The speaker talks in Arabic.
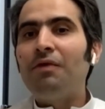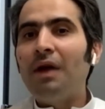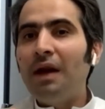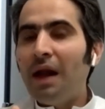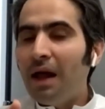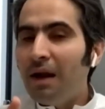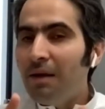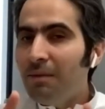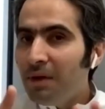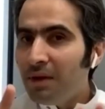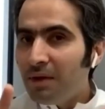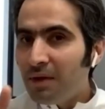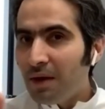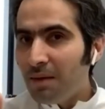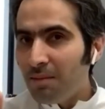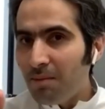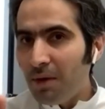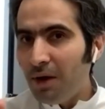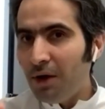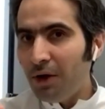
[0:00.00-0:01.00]
فهال
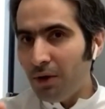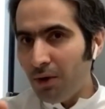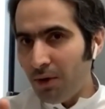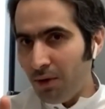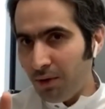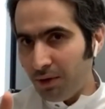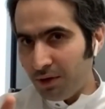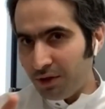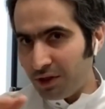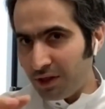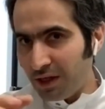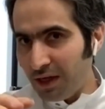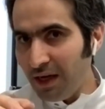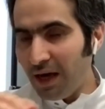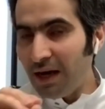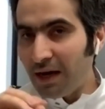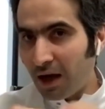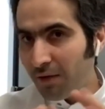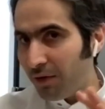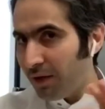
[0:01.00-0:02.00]
200 مليون الشريحه
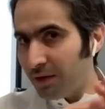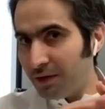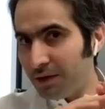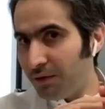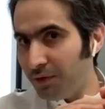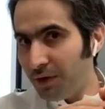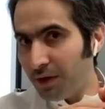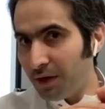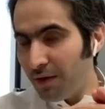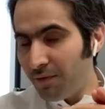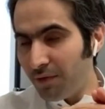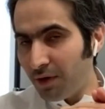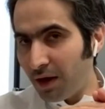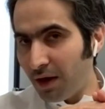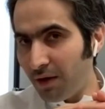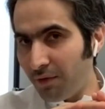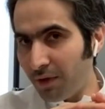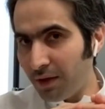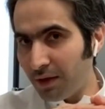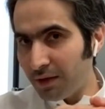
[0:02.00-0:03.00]
اللي انخفضت شوف كيف
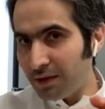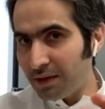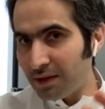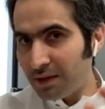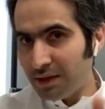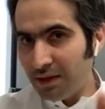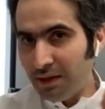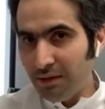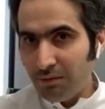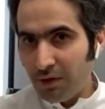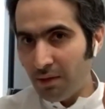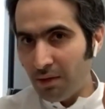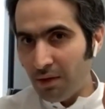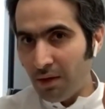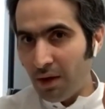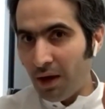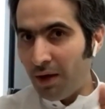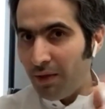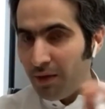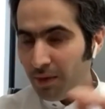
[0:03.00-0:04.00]
انخفضت
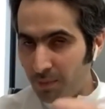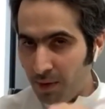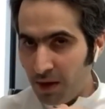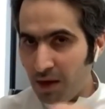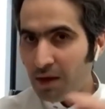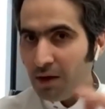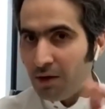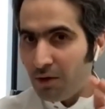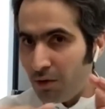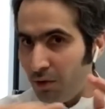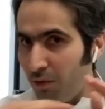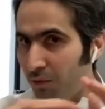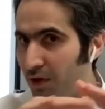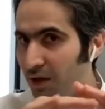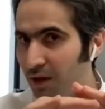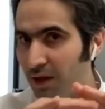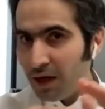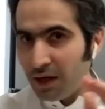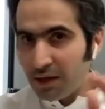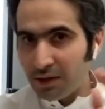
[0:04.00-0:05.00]
90% هذا يبين
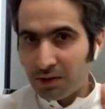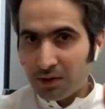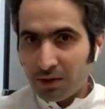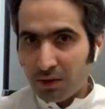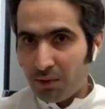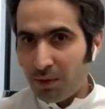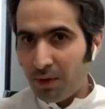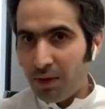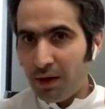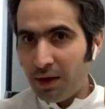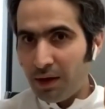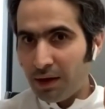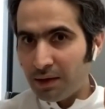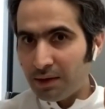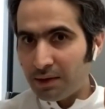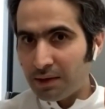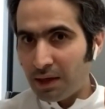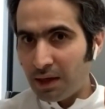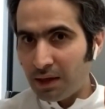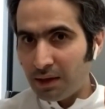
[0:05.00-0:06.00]
انه في تحسن الوضع
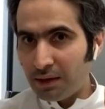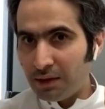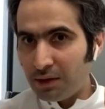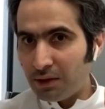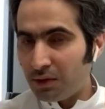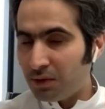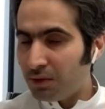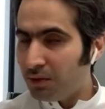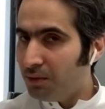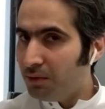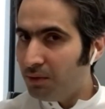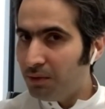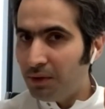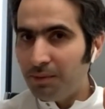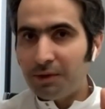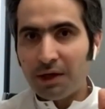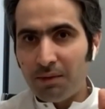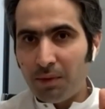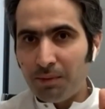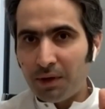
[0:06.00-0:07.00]
الاقتصادي السعودي
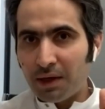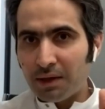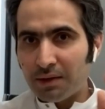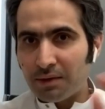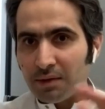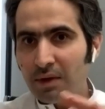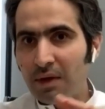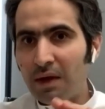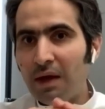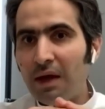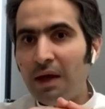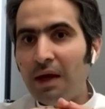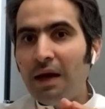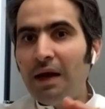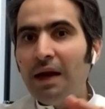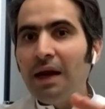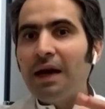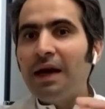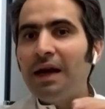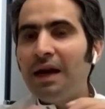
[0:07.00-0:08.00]
بشكل ممتاز
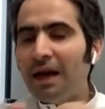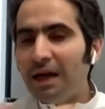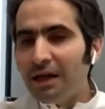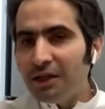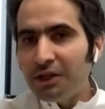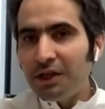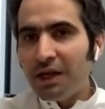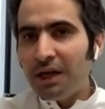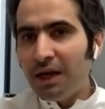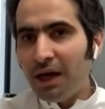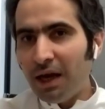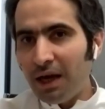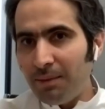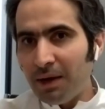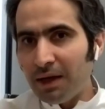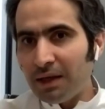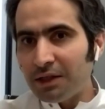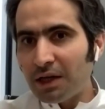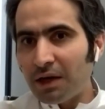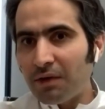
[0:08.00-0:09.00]
لكن هالشريحه
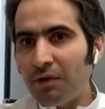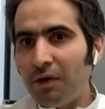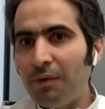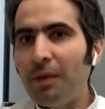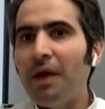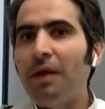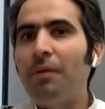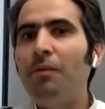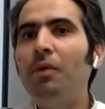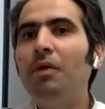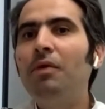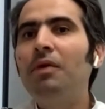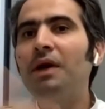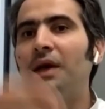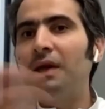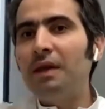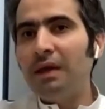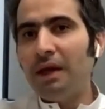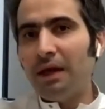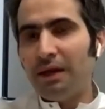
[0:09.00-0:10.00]
اللي بقت 10%
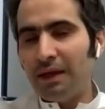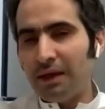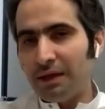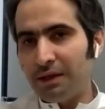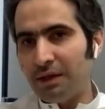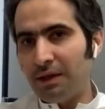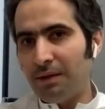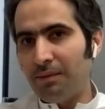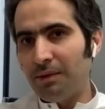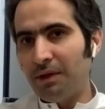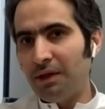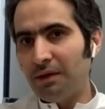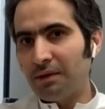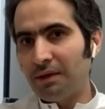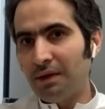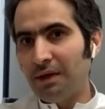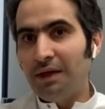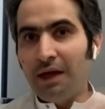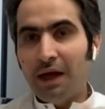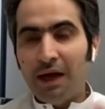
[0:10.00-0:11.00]
ممكن تحتاج تمديد
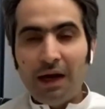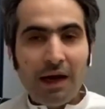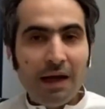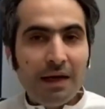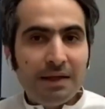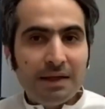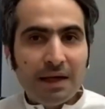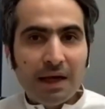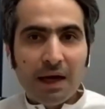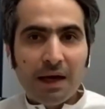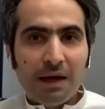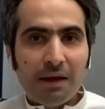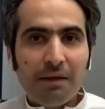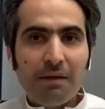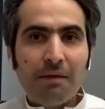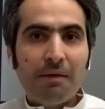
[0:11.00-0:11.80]
يعني ليس